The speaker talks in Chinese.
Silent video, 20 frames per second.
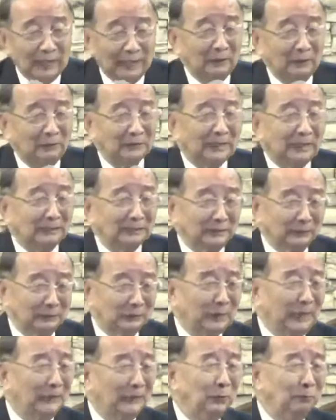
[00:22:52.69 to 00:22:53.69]
要像是
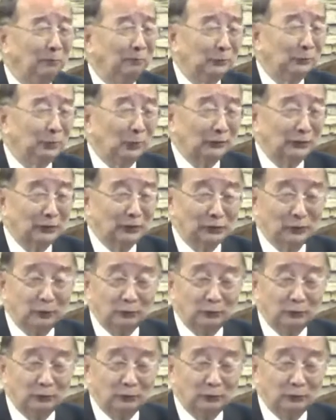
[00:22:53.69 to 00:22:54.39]
他又不动的时候，